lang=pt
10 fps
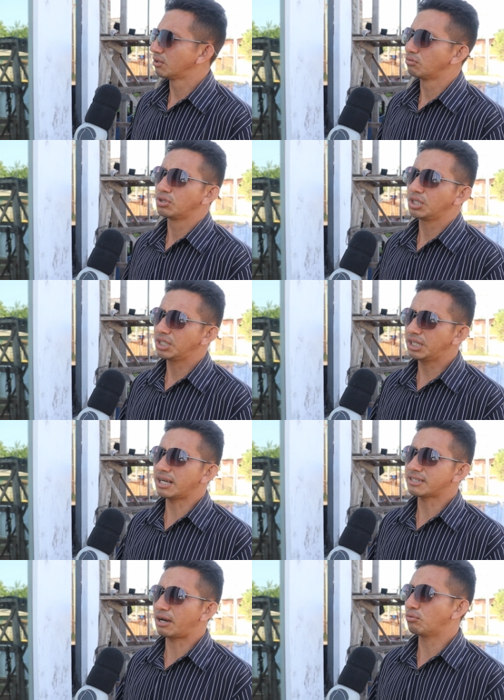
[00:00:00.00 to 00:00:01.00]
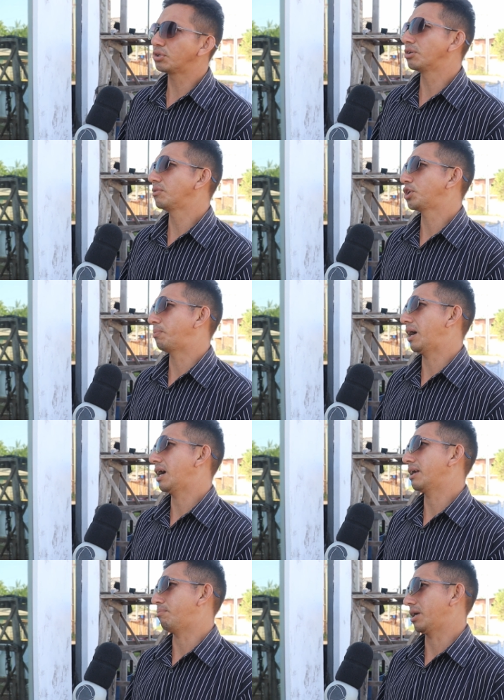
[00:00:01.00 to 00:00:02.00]
isso? E a saúde não
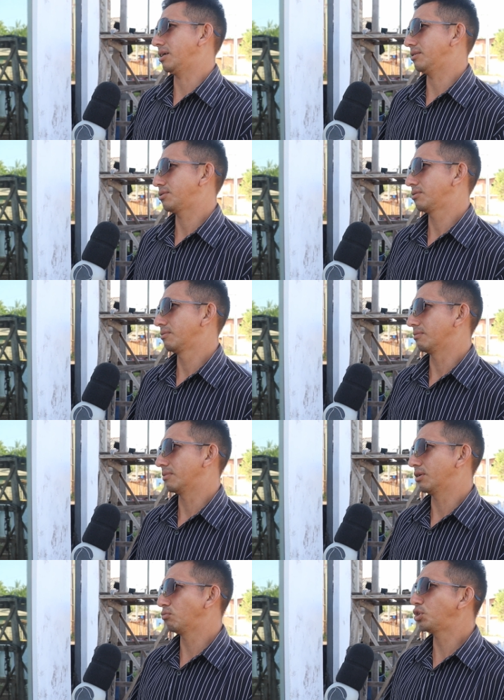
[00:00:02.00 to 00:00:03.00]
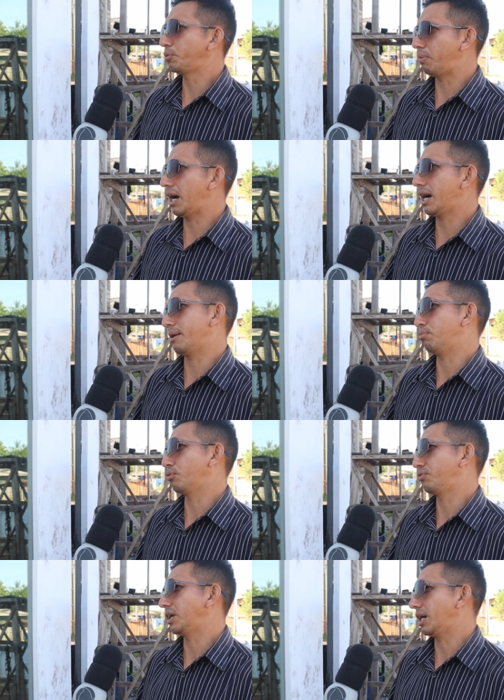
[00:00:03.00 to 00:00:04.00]
espera para isso. Não espera
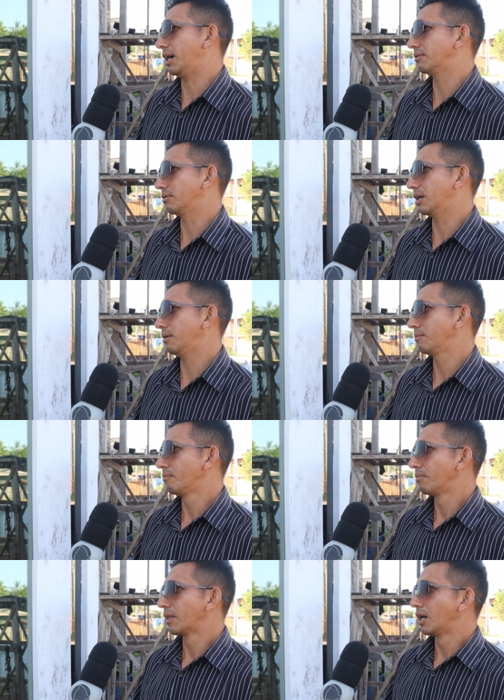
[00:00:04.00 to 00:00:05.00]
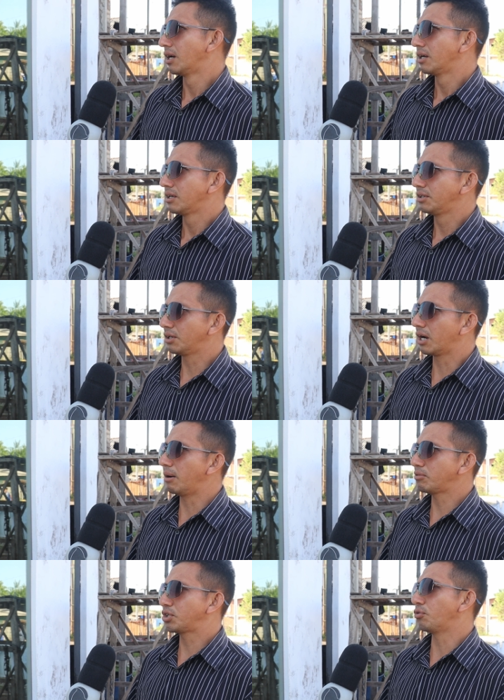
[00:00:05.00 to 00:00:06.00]
por feriado, né?
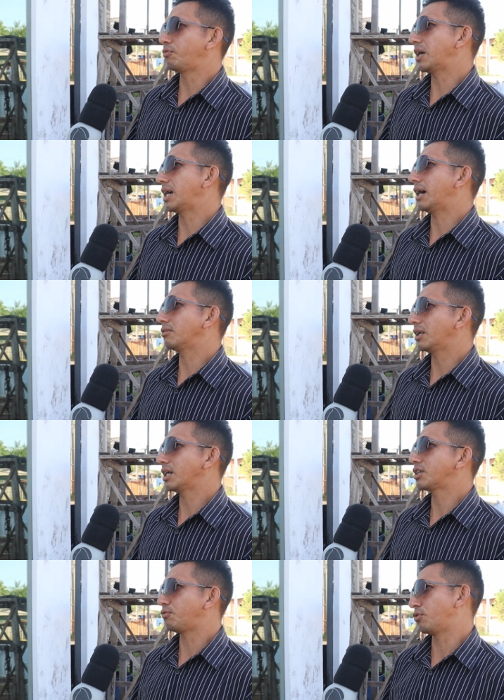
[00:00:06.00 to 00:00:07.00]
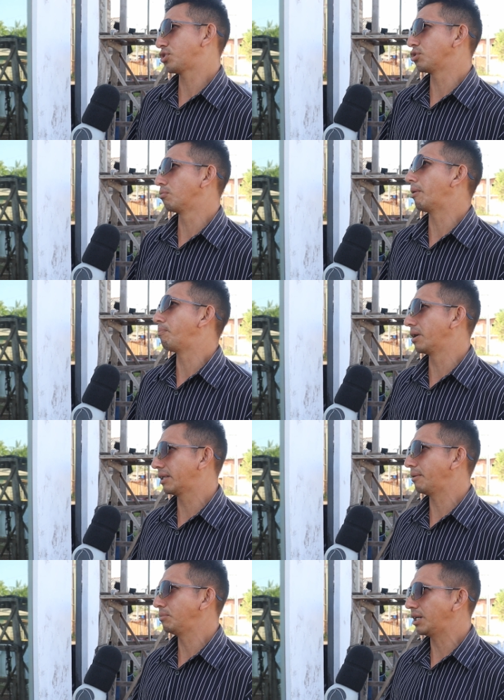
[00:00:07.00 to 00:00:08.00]
Digamos que um feriado desse fosse numa
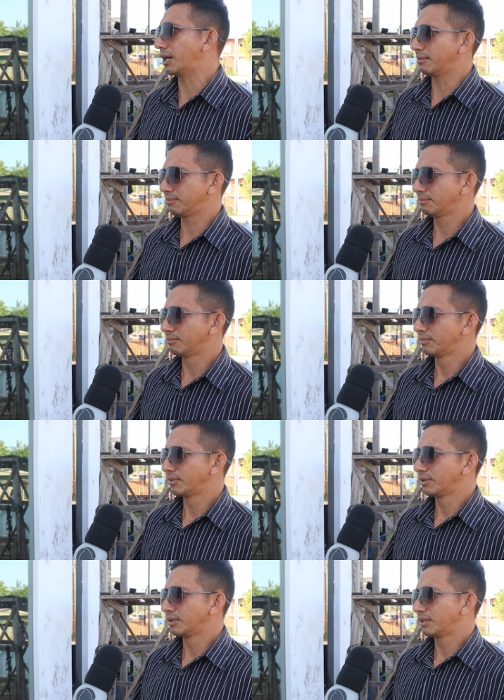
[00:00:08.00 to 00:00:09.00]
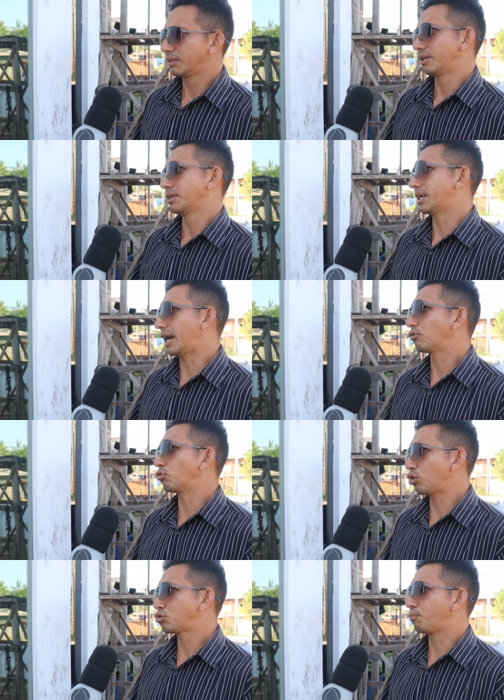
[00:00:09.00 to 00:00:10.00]
pandemia. Será que
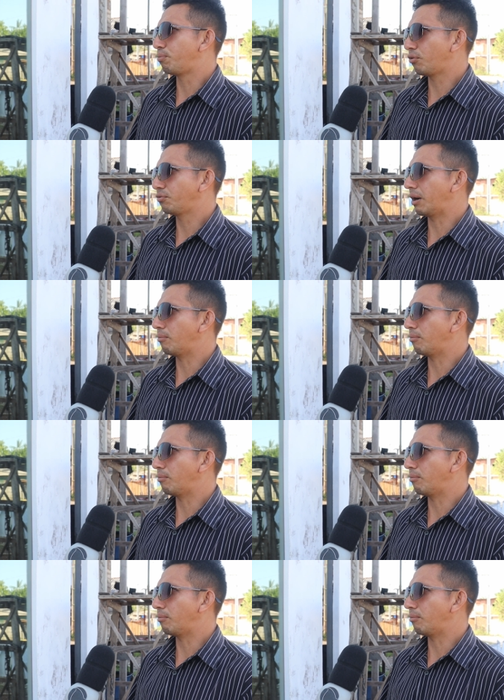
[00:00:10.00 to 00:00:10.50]
o nosso povo ia